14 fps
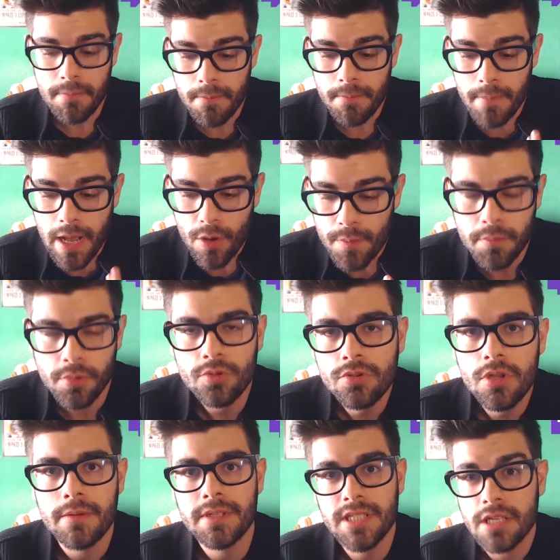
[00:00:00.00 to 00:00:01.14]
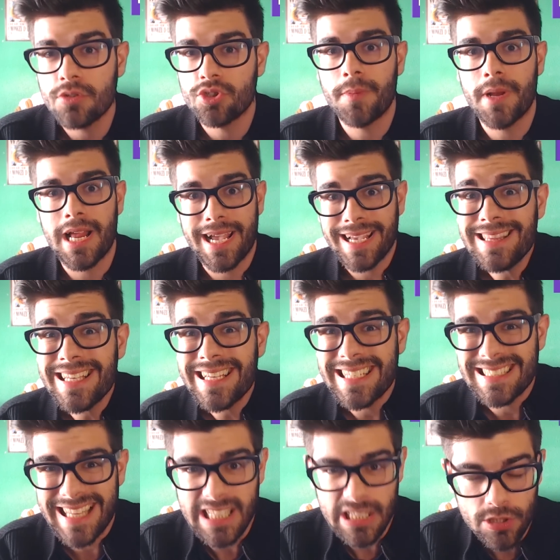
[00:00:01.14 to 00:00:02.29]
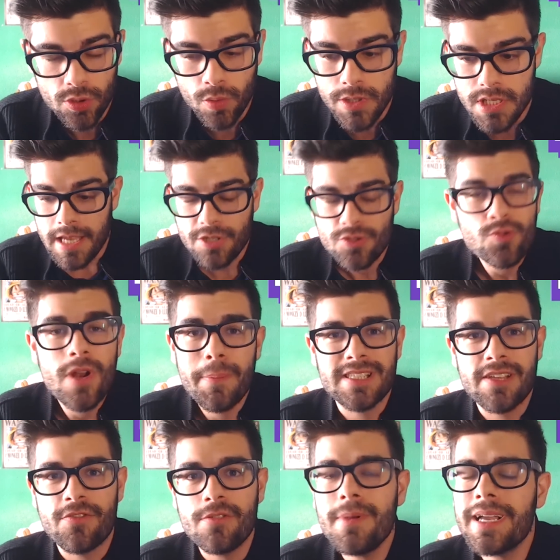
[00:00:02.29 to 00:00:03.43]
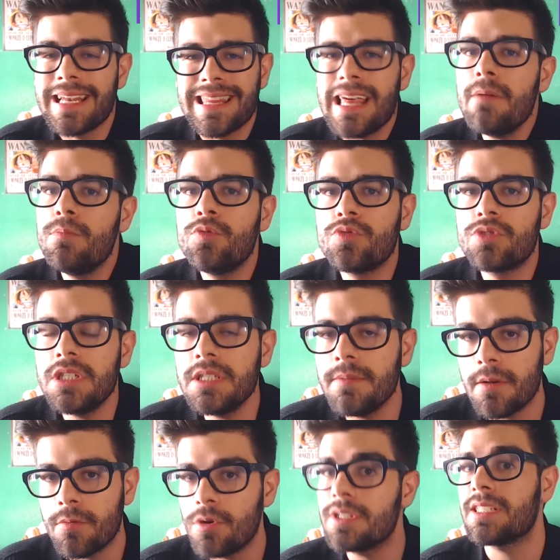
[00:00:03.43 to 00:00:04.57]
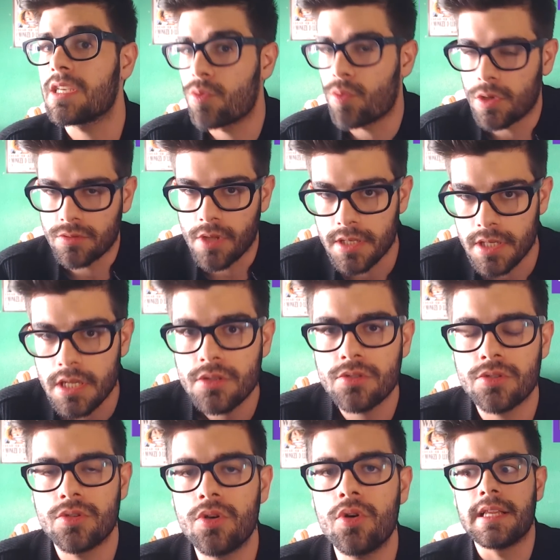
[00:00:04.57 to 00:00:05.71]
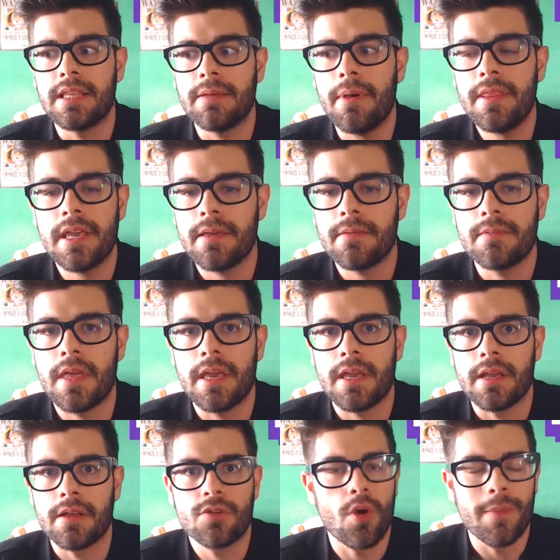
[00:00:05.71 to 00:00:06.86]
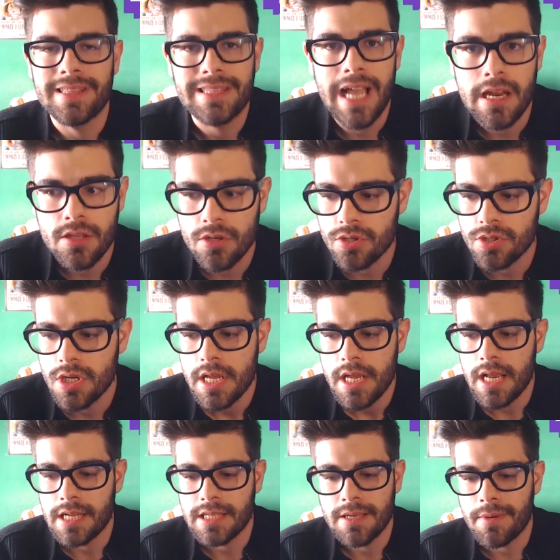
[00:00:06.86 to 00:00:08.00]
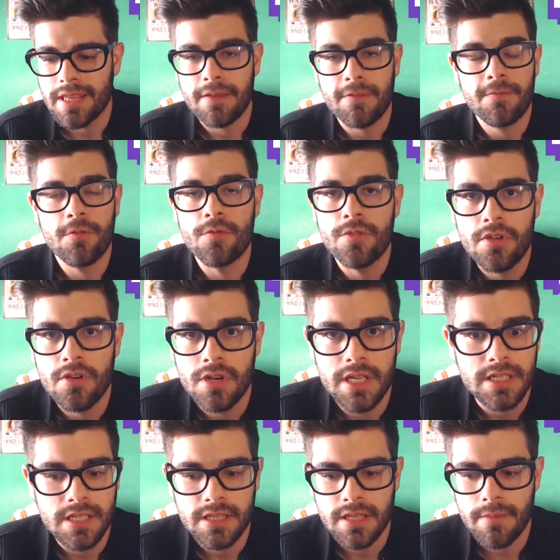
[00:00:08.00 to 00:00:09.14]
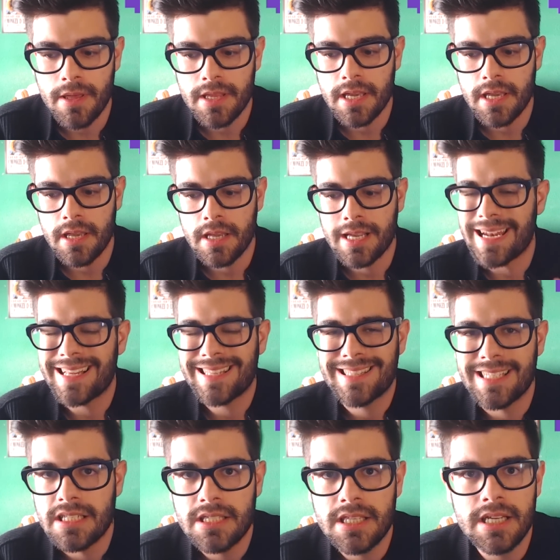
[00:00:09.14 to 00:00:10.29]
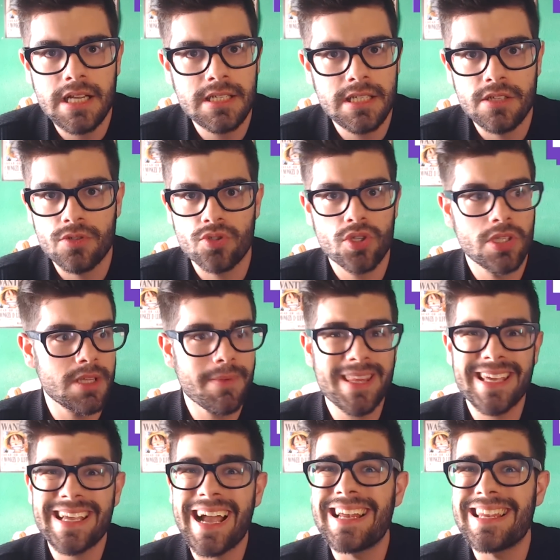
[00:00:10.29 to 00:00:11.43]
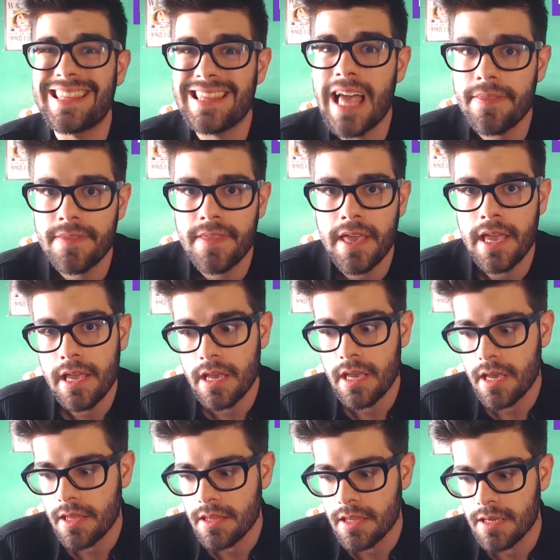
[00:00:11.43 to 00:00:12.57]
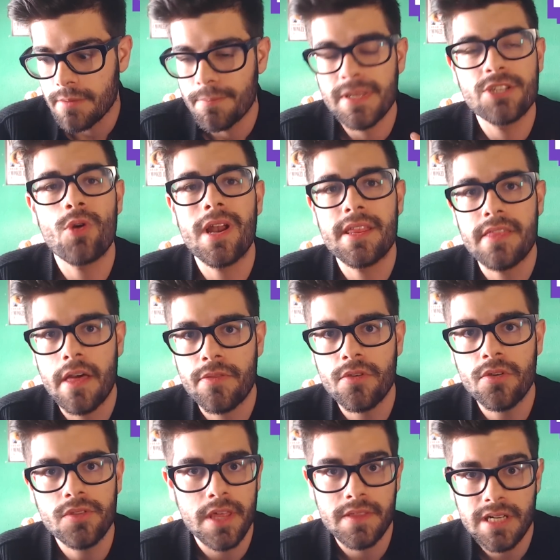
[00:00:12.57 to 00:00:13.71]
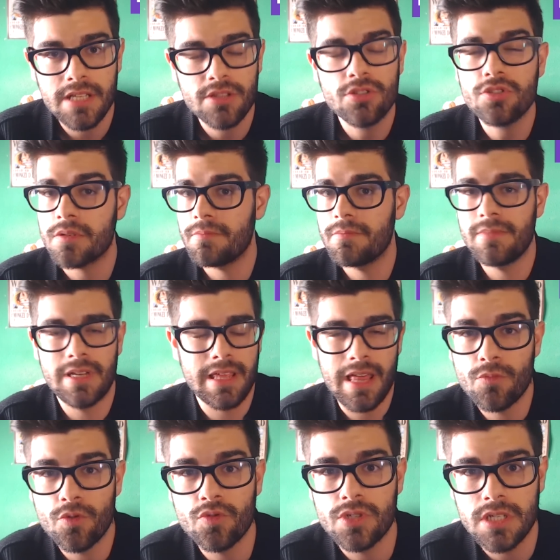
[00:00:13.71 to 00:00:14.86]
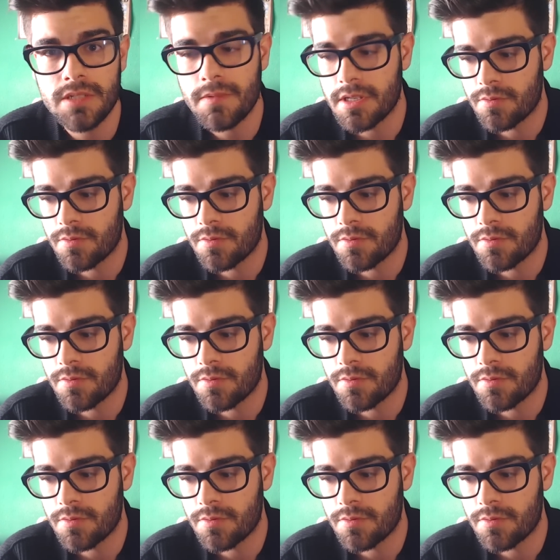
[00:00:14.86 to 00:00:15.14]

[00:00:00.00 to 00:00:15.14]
bajo mi punto de vista, incluso para la gente que está en Twitch, es una plataforma que le da muchísimas vueltas en cuanto a directos, ojo, tema de, de comentarios, etcétera tema de funciones, en tema de características, incluso en tema de calidad de, eh, visualización de directos, mm, le da muchísimas